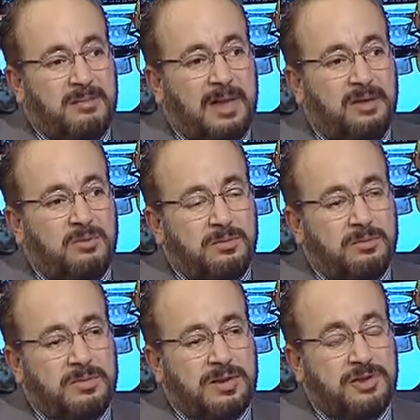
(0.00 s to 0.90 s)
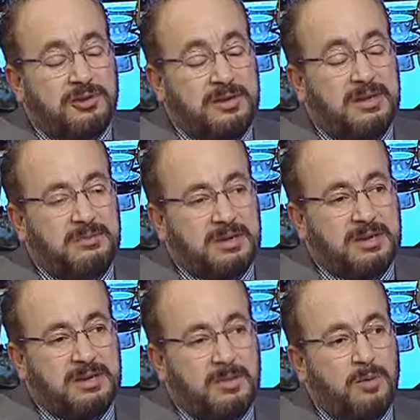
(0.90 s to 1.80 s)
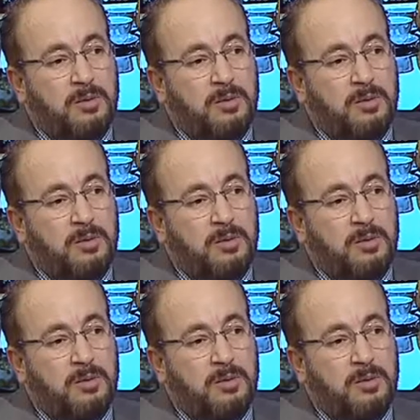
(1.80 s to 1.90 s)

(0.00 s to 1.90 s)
مع أنه هي جديرة بالاهتمام